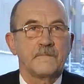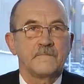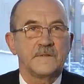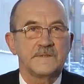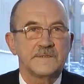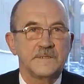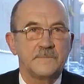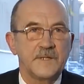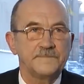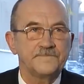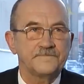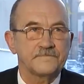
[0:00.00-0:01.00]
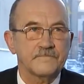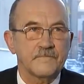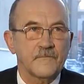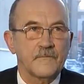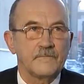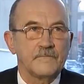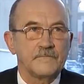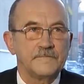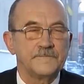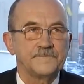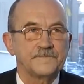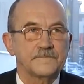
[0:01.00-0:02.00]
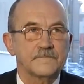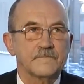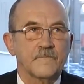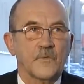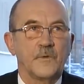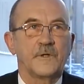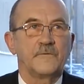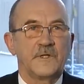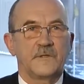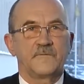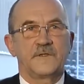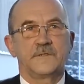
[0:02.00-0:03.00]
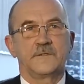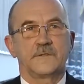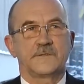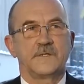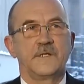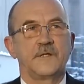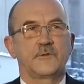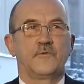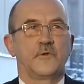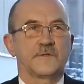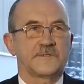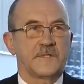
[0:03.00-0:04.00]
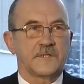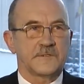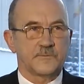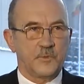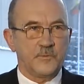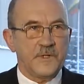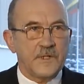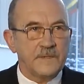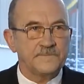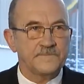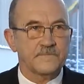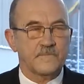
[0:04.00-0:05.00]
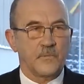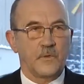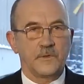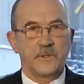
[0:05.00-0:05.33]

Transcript: Валистибе. Я создавал страну, которая называется Литовская республика,